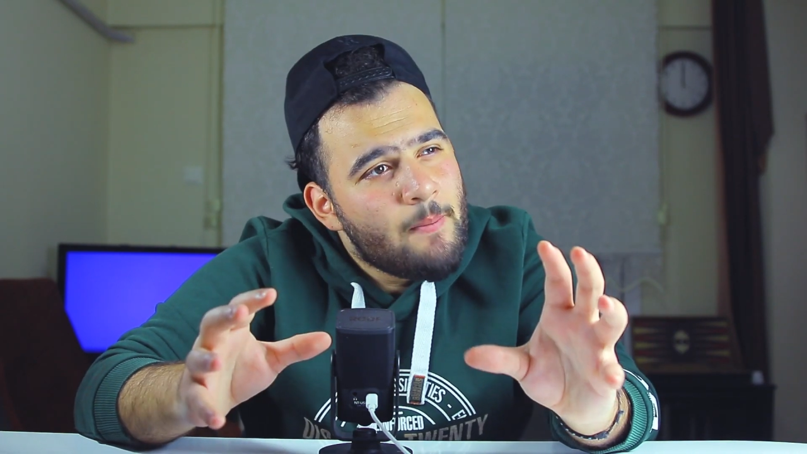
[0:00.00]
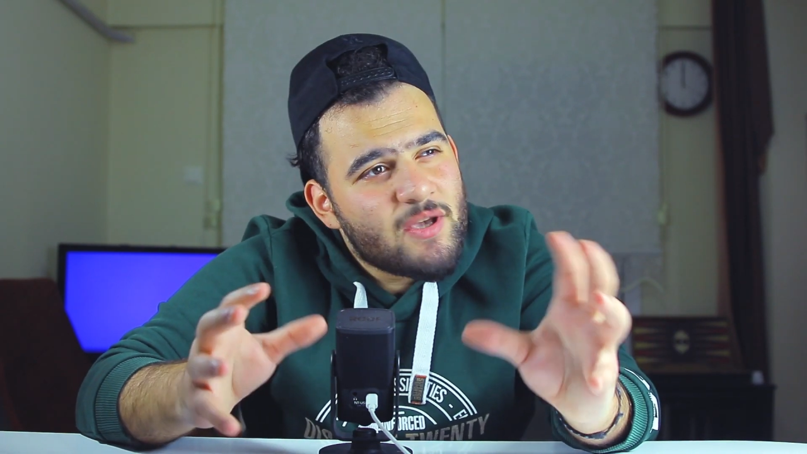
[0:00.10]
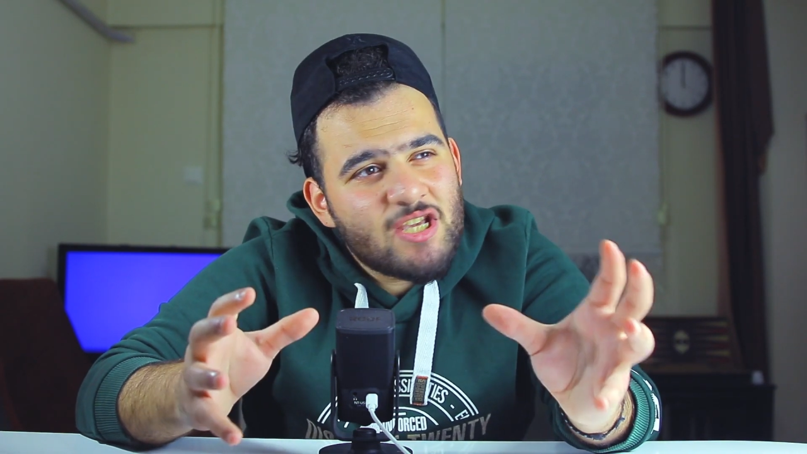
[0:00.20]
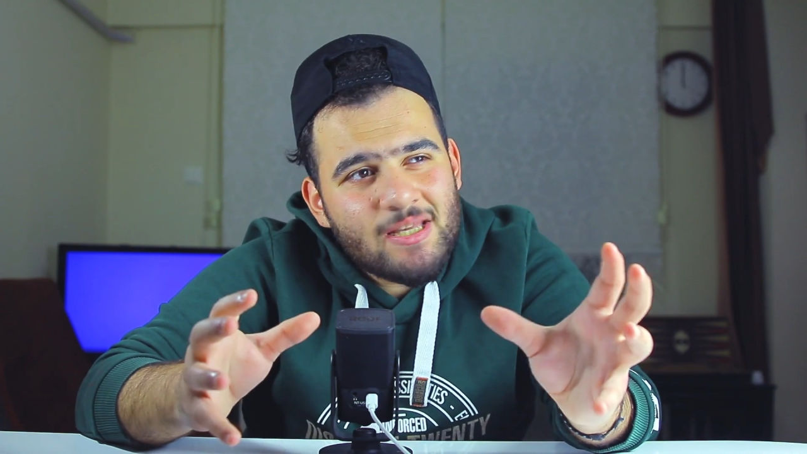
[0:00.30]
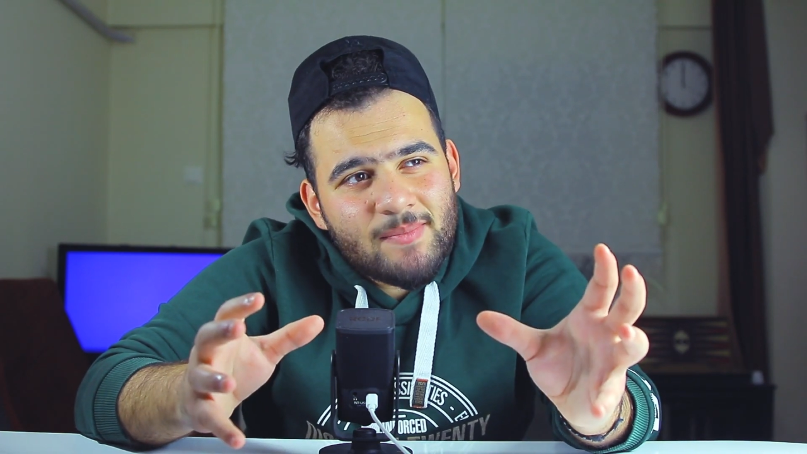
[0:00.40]

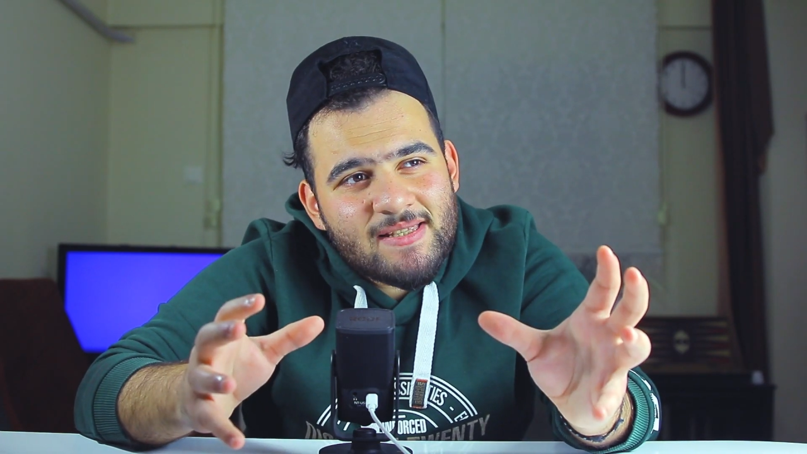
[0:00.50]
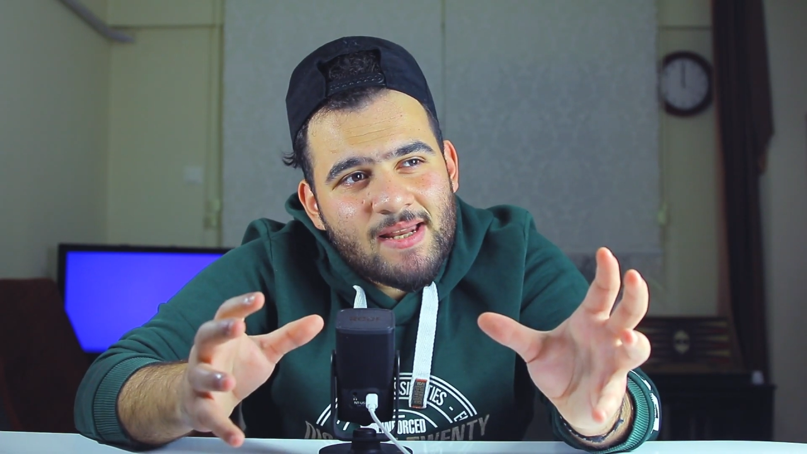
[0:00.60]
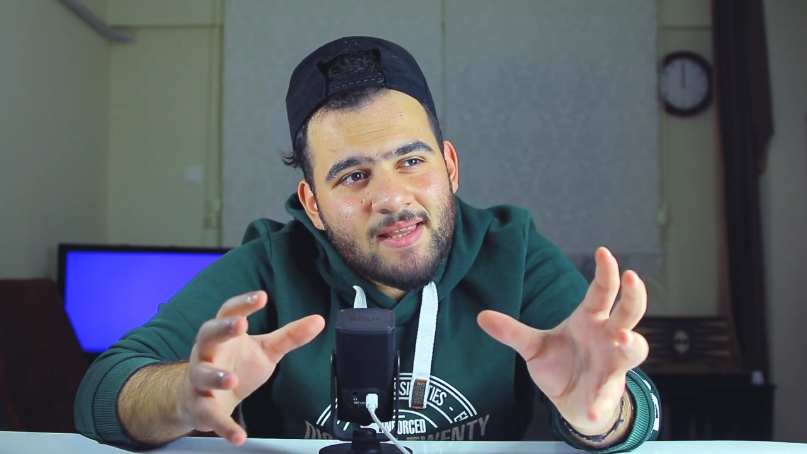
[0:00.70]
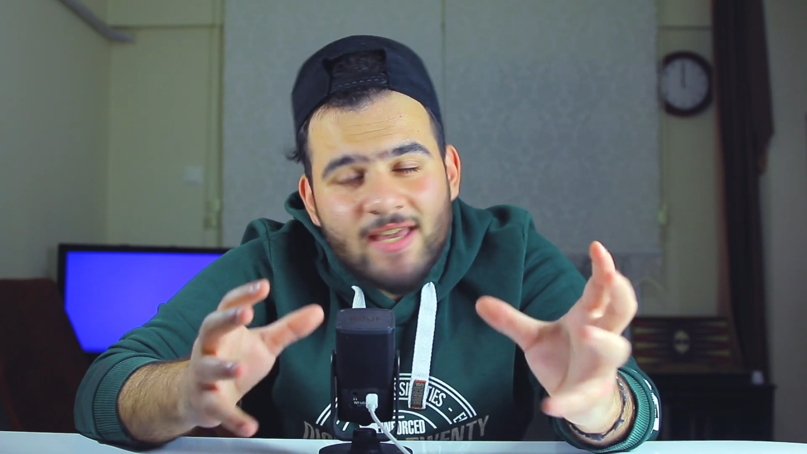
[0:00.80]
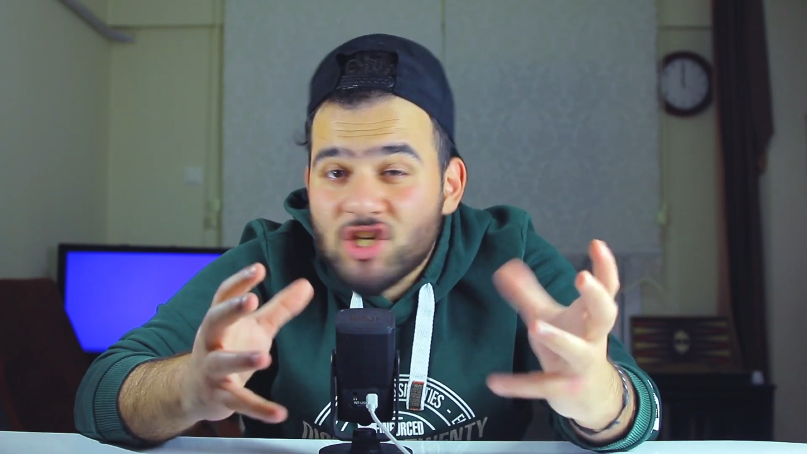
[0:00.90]
مشاهد
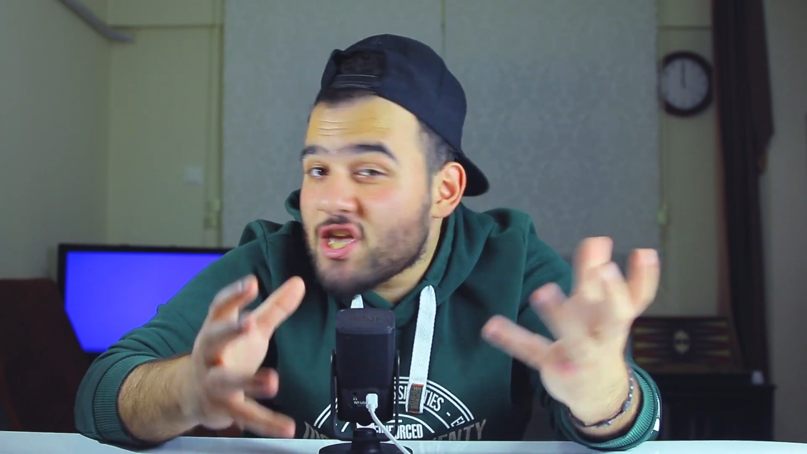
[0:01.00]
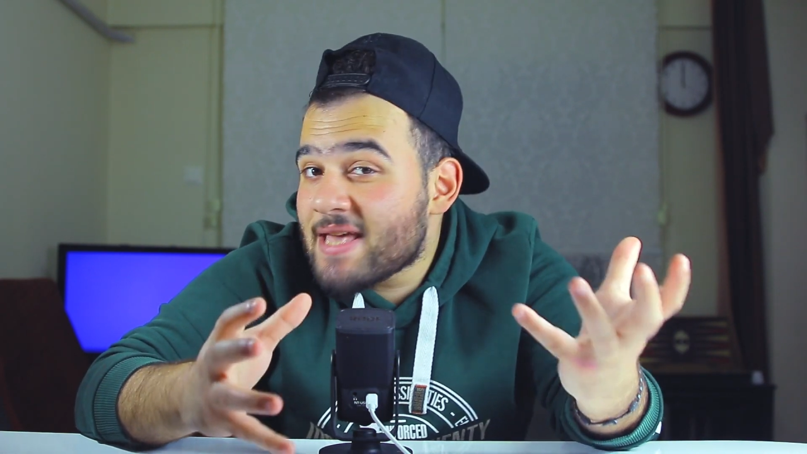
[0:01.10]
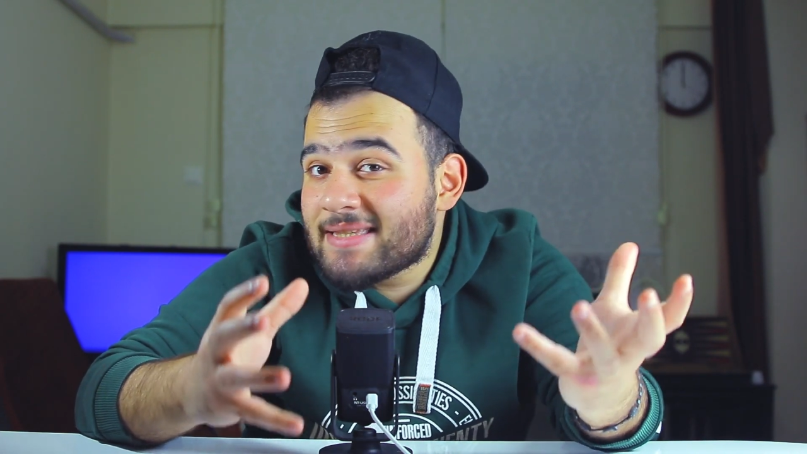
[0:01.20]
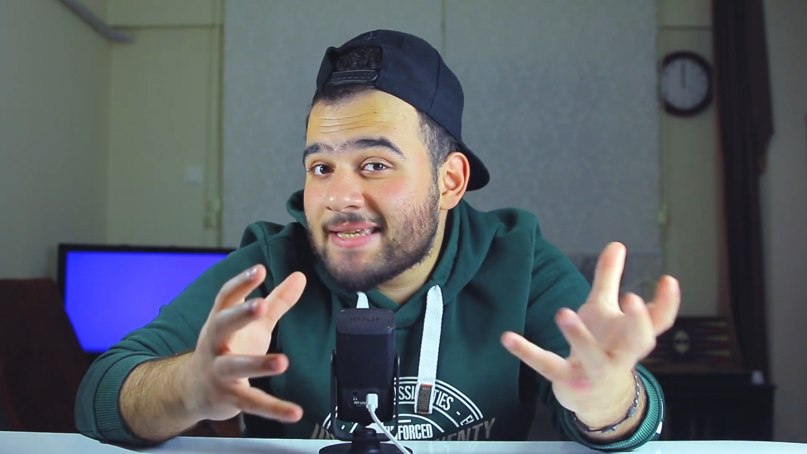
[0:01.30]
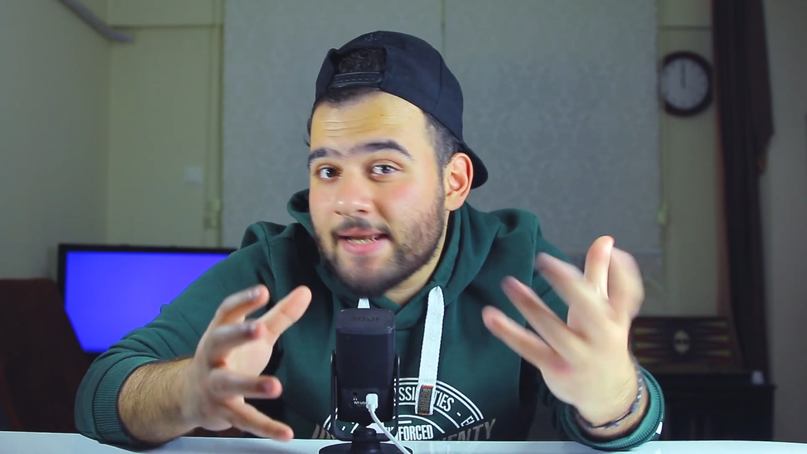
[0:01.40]
مثلا هيك
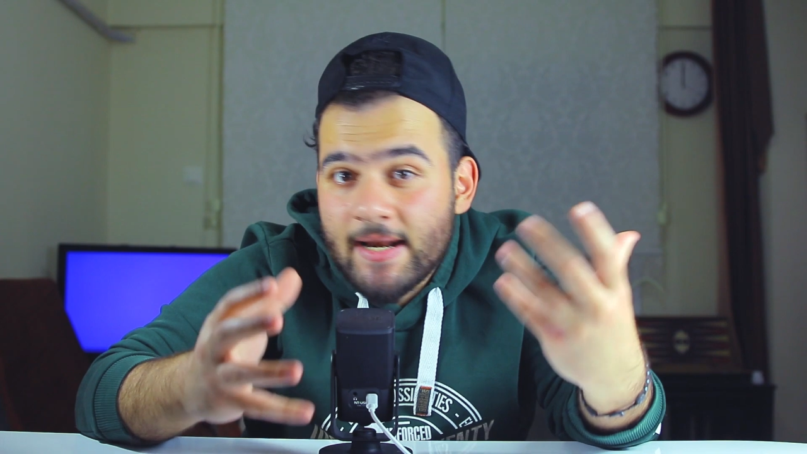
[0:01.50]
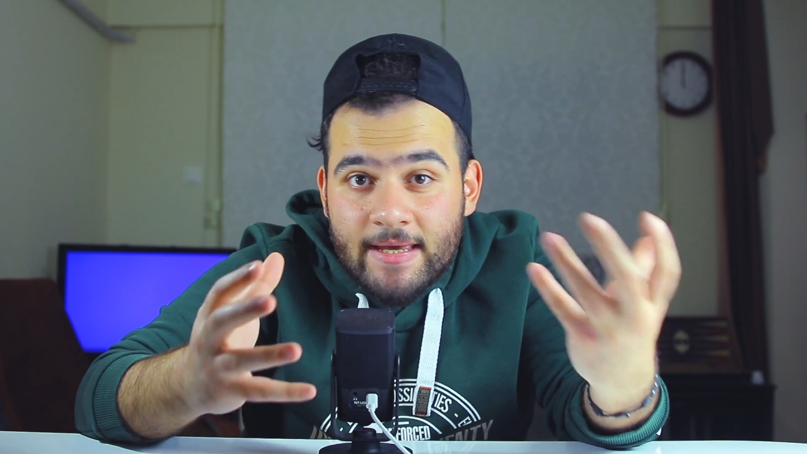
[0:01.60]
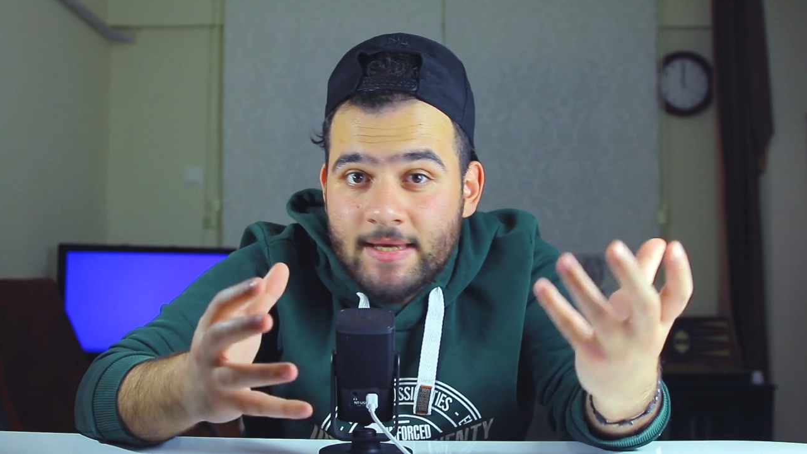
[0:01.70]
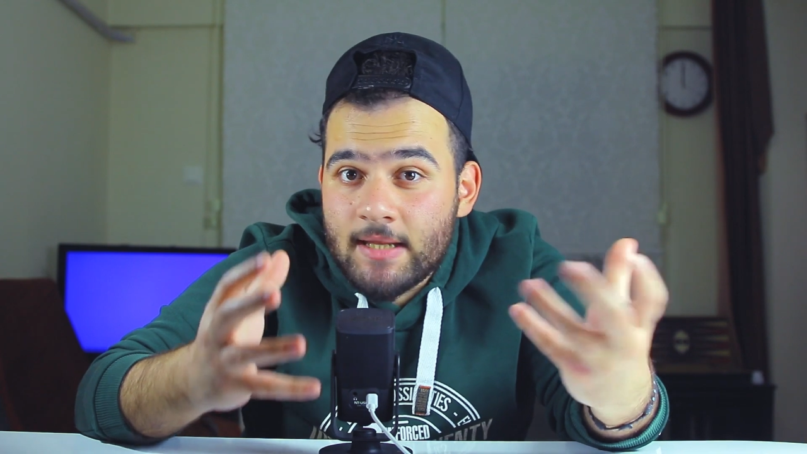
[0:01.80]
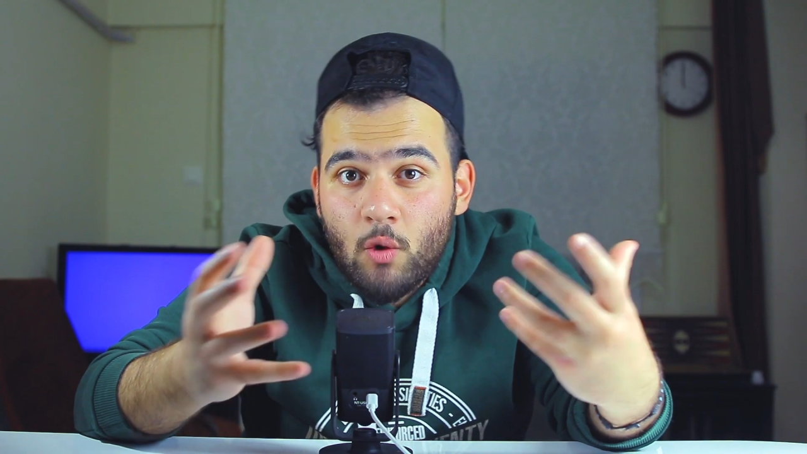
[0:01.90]
شاذه للعين